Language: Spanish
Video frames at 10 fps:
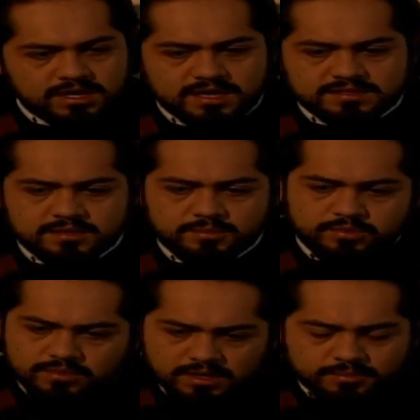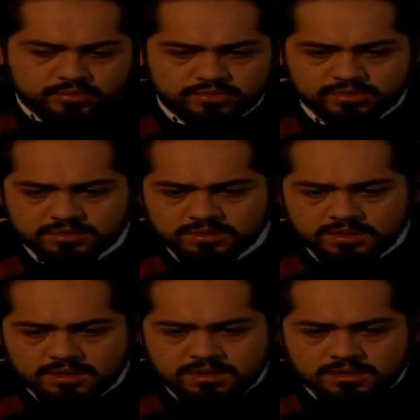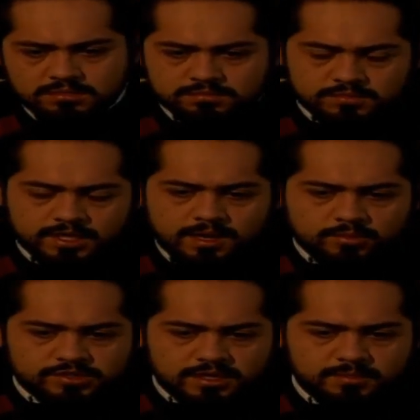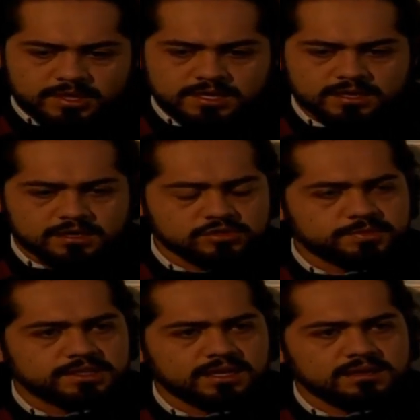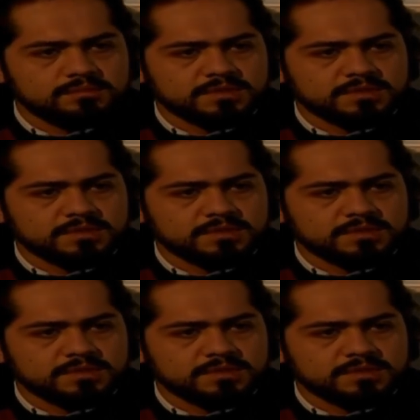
en la casa por el apuro. Dejamos a la María en el hospital,